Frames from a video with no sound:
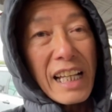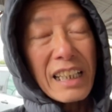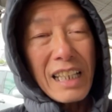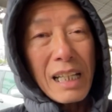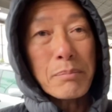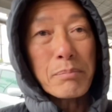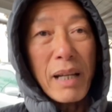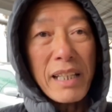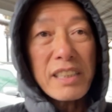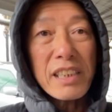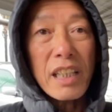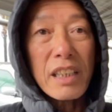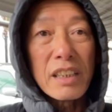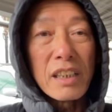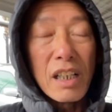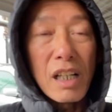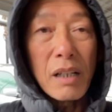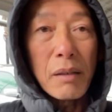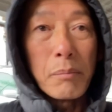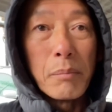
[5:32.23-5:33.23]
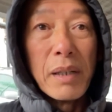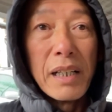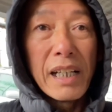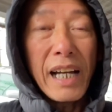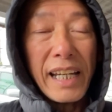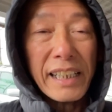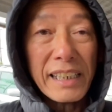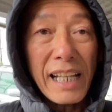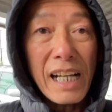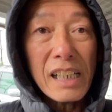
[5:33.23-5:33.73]
lăn bánh trên đường mưa
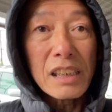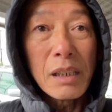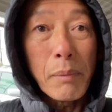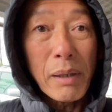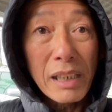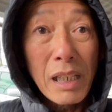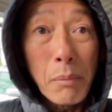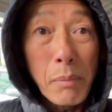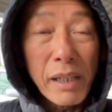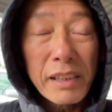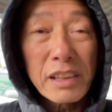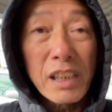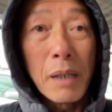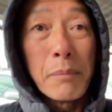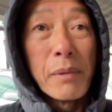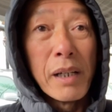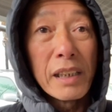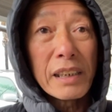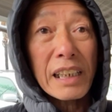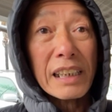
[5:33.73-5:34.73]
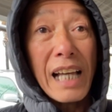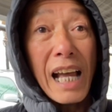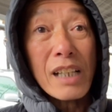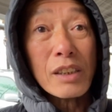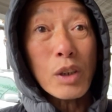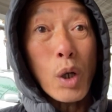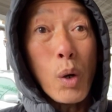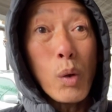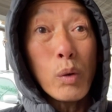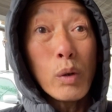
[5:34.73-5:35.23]
hay nắng nhưng mà nếu mà trời mưa thì càng
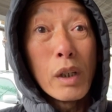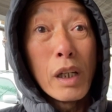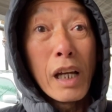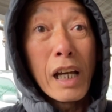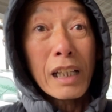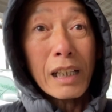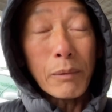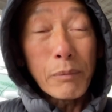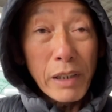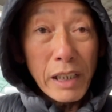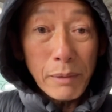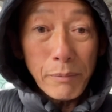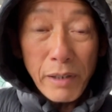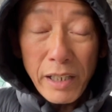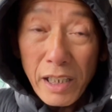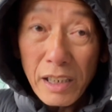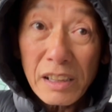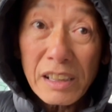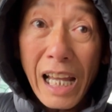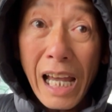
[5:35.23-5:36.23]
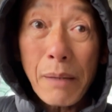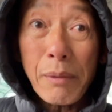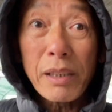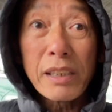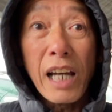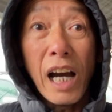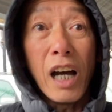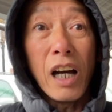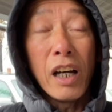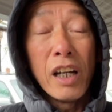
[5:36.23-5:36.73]
tốt là vì hiện nhưng tại mà cái đó
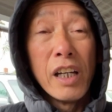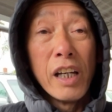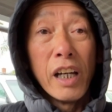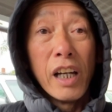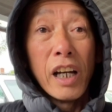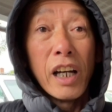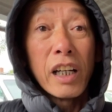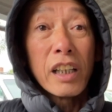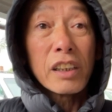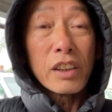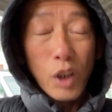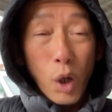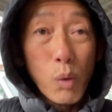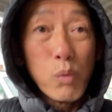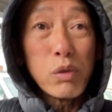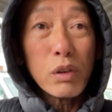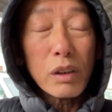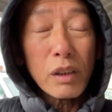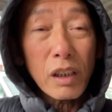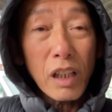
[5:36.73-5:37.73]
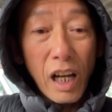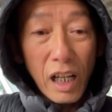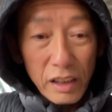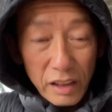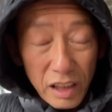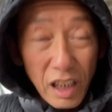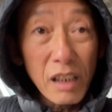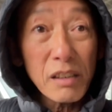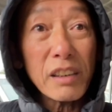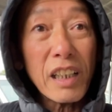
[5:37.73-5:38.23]
giờ, là quyền của khách hàng chứ Đúng, đâu phải Vinfast
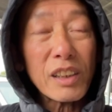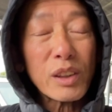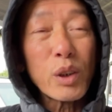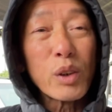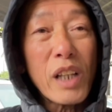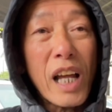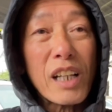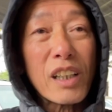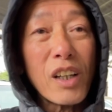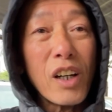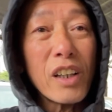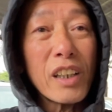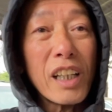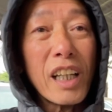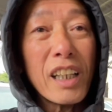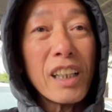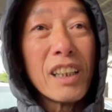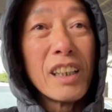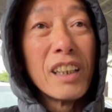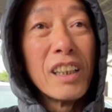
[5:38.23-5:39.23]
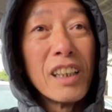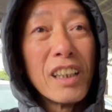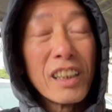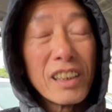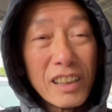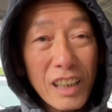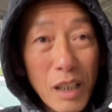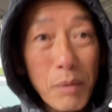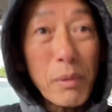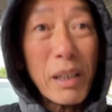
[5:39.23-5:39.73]
nhưng bắt, là tôi đang bắt họ chạy này, được
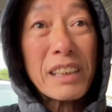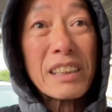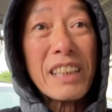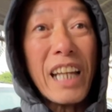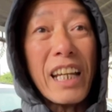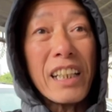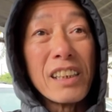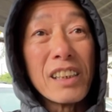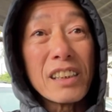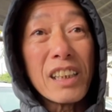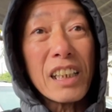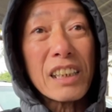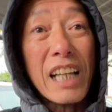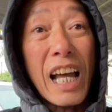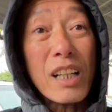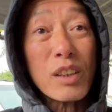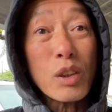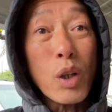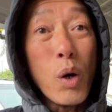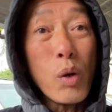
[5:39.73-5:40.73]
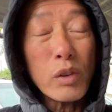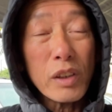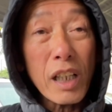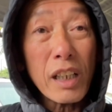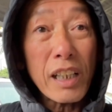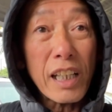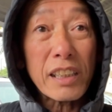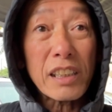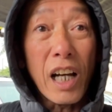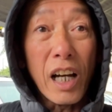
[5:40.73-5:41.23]
nếu mà chạy được thì càng tốt nhất
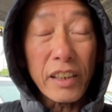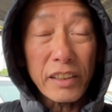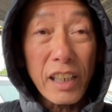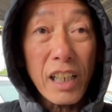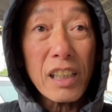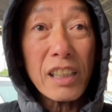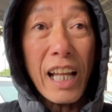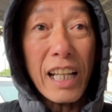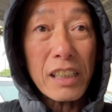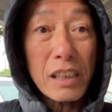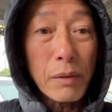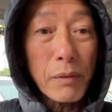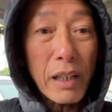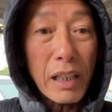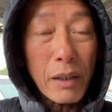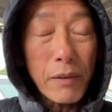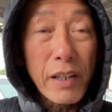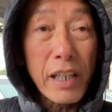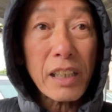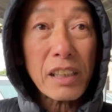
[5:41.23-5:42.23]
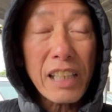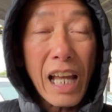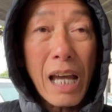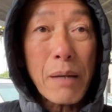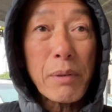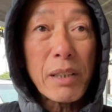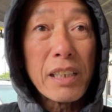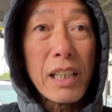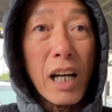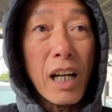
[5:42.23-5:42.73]
là thời tiết lạnh như vậy là hiện tại
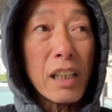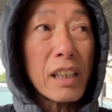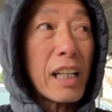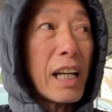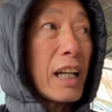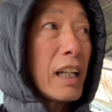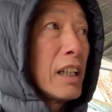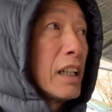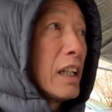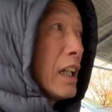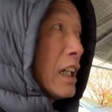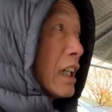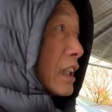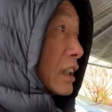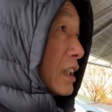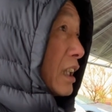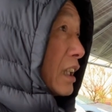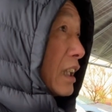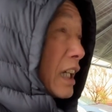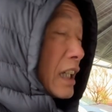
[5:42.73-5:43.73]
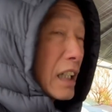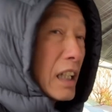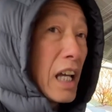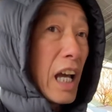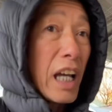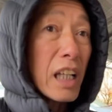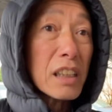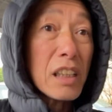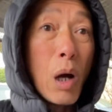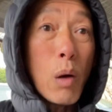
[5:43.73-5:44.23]
bây giờ là tức là cái
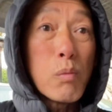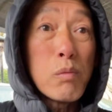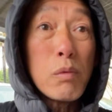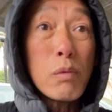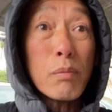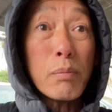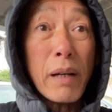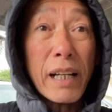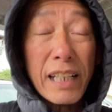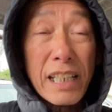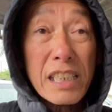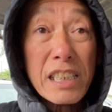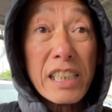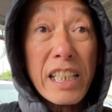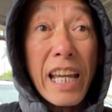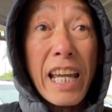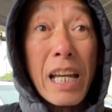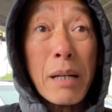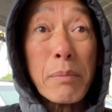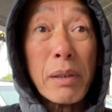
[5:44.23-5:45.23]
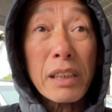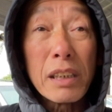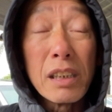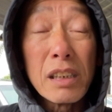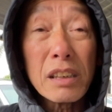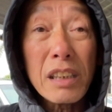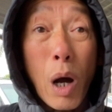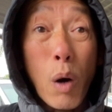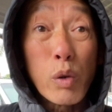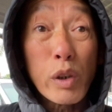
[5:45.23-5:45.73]
hệ thống và cái xe mà
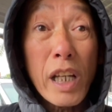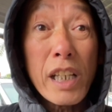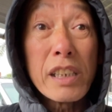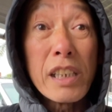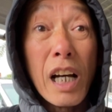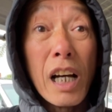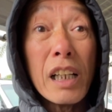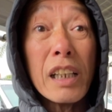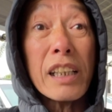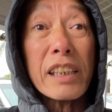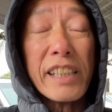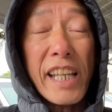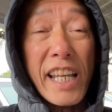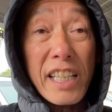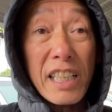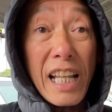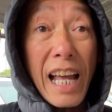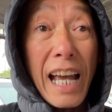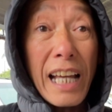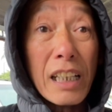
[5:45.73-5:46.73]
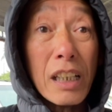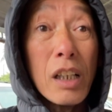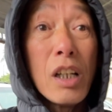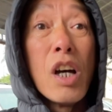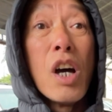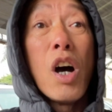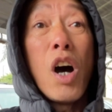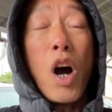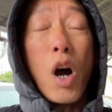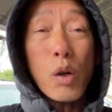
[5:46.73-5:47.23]
đứng đầu thế giới là Tesla đó
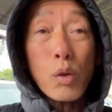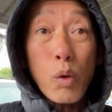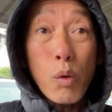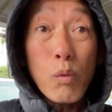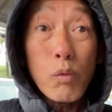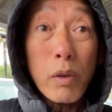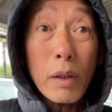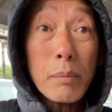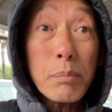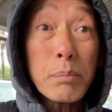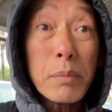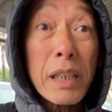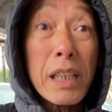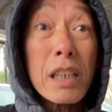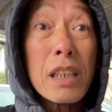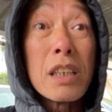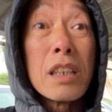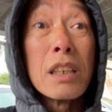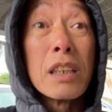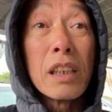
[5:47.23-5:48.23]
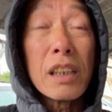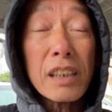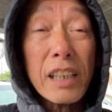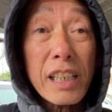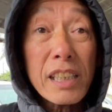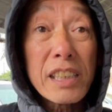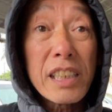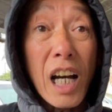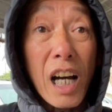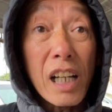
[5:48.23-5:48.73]
họ cũng vẫn bị những cái
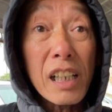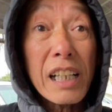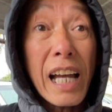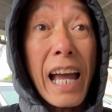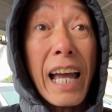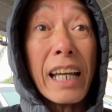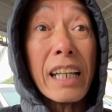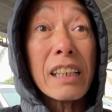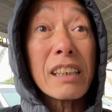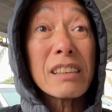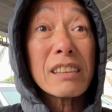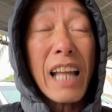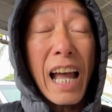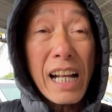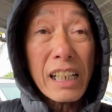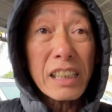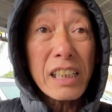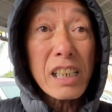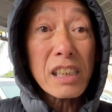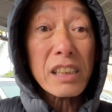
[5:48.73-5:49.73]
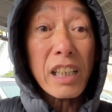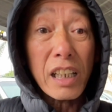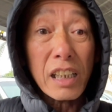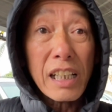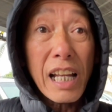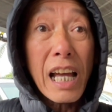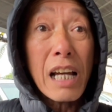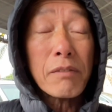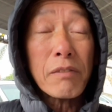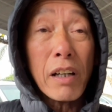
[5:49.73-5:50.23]
trở ngại đáng tiếc xảy
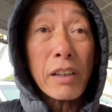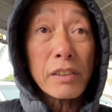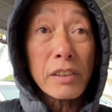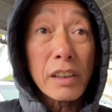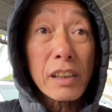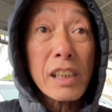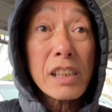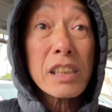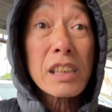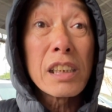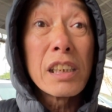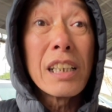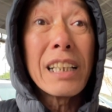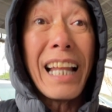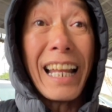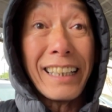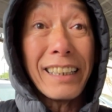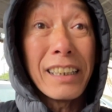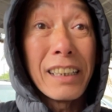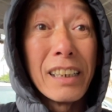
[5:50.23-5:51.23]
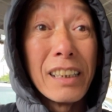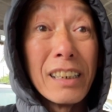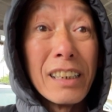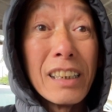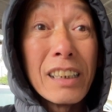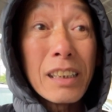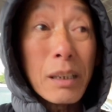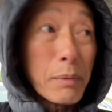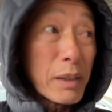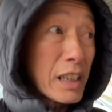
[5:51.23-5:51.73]
ra vào những cái xứ lạnh
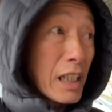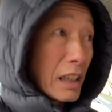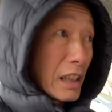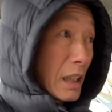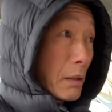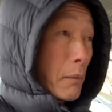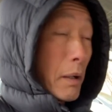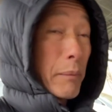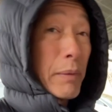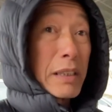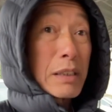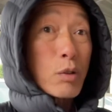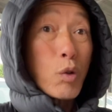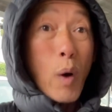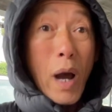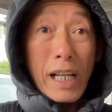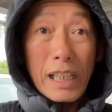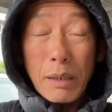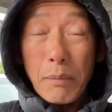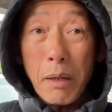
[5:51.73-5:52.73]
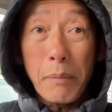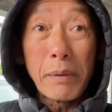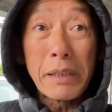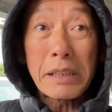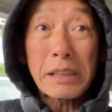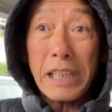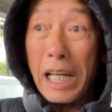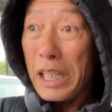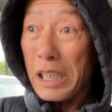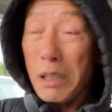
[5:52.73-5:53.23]
thì bây giờ nếu mà mình qua đây mà mình
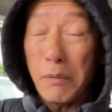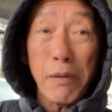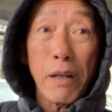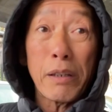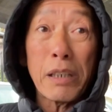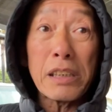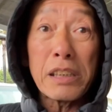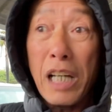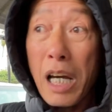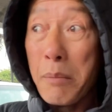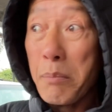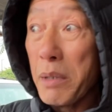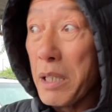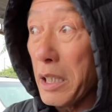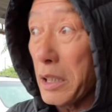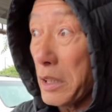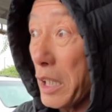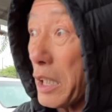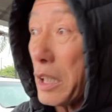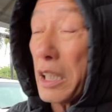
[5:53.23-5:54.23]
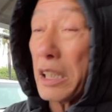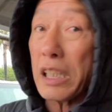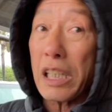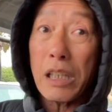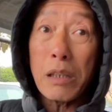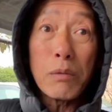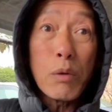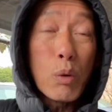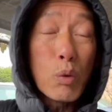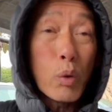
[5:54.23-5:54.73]
chạy được vào cái trời mưa nhất là tại
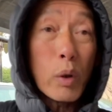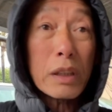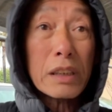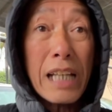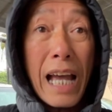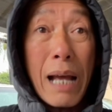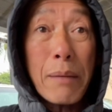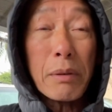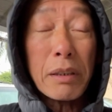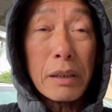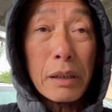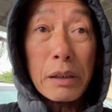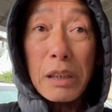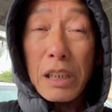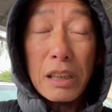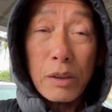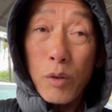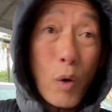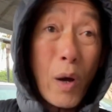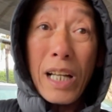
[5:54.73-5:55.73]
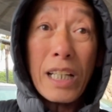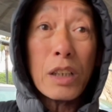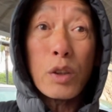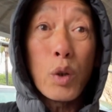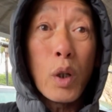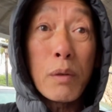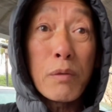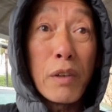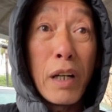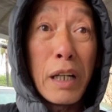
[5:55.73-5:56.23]
cái vùng quận cao này nữa thì quá là
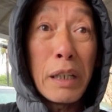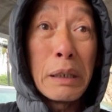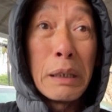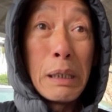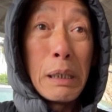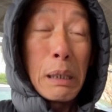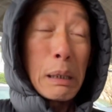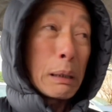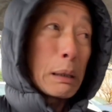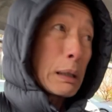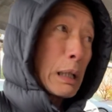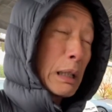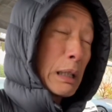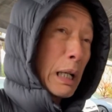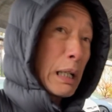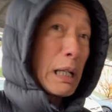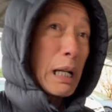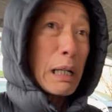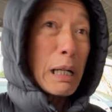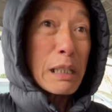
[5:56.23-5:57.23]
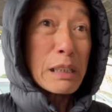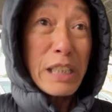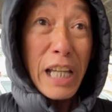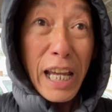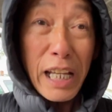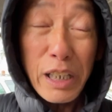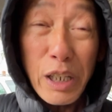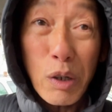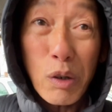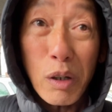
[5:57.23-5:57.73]
tuyệt vời người ta thấy rằng là
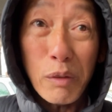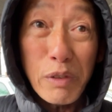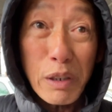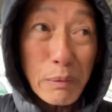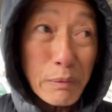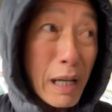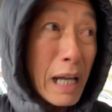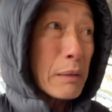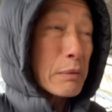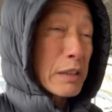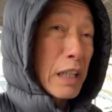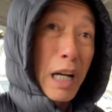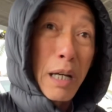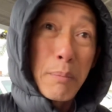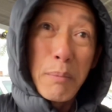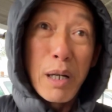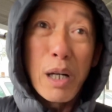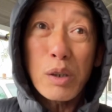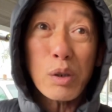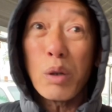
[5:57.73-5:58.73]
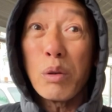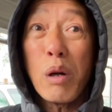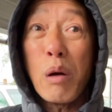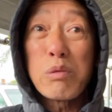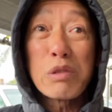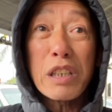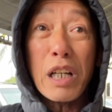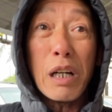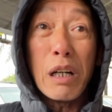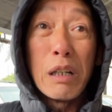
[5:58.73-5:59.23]
xe điện của VinFast trời mưa cũng
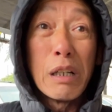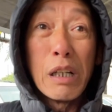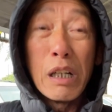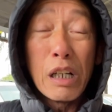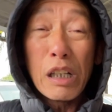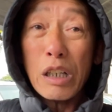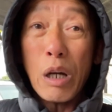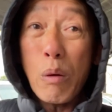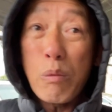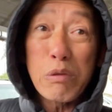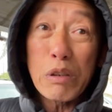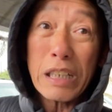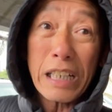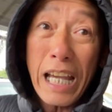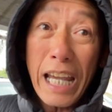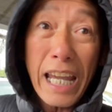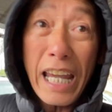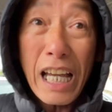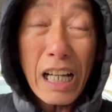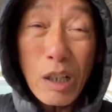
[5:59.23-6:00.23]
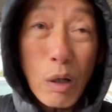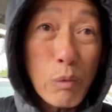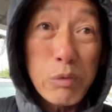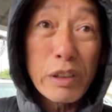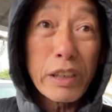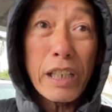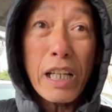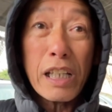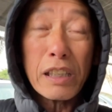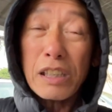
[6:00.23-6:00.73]
không sợ không khe không
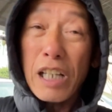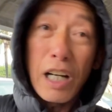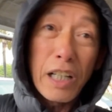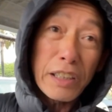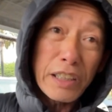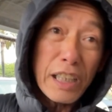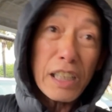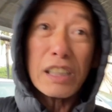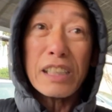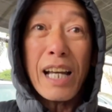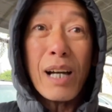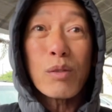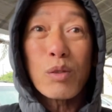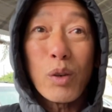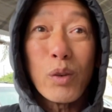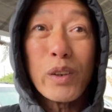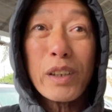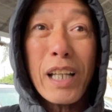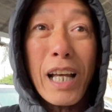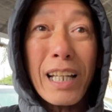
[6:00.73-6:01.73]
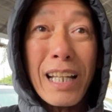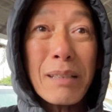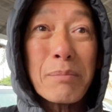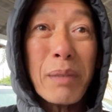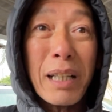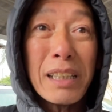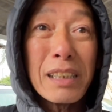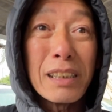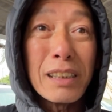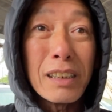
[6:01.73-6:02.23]
gì hết thời tiết nào cũng có thể lăn
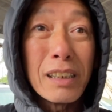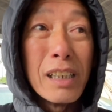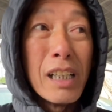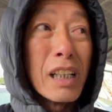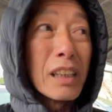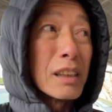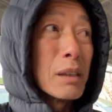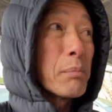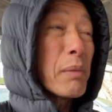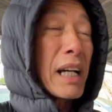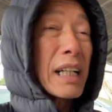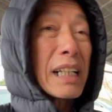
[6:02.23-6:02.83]
bánh được nhưng mà